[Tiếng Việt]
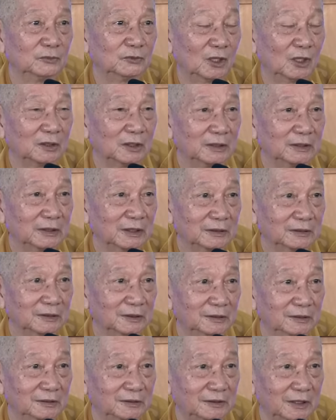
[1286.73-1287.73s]
Cho nên cái
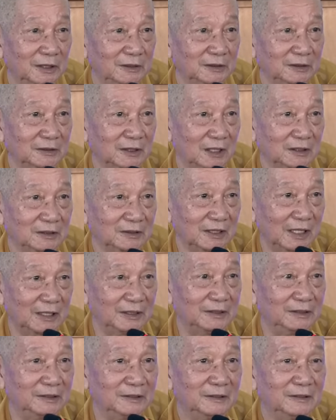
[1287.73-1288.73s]
tứ chánh cần
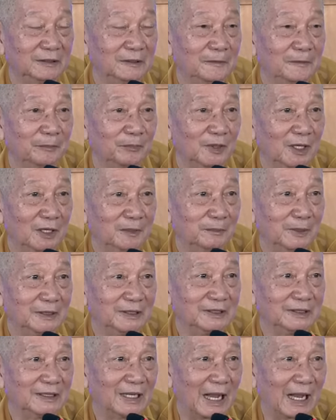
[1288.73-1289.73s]
này để
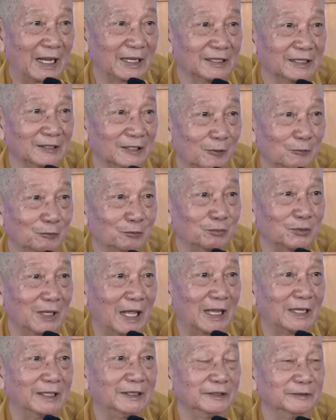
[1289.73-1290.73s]
mình gạn lọc
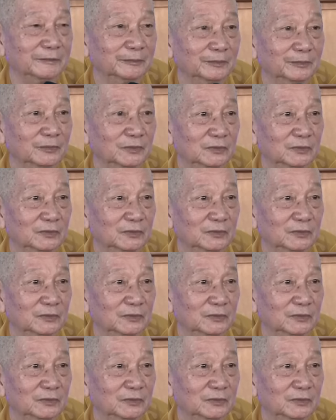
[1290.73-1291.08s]
lại